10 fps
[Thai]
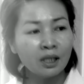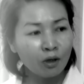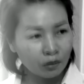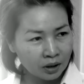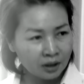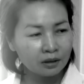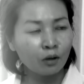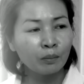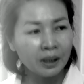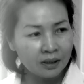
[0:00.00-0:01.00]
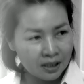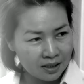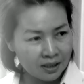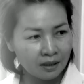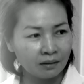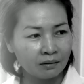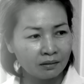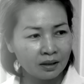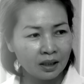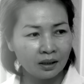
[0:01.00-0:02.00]
เรื่องของเธอต้องเป็นเรื่องจริง
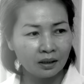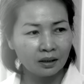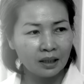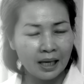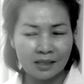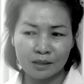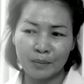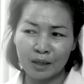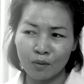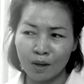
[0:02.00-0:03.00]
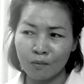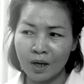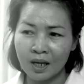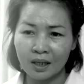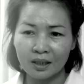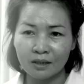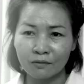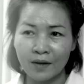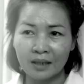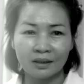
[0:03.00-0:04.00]
อาจจะหมายความว่าอี
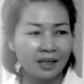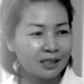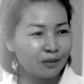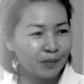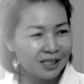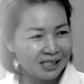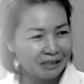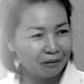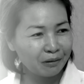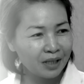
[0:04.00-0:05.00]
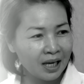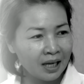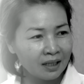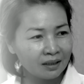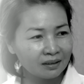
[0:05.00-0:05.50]
กฝ่ายหนึ่งอาจจะไม่จริงก็ได้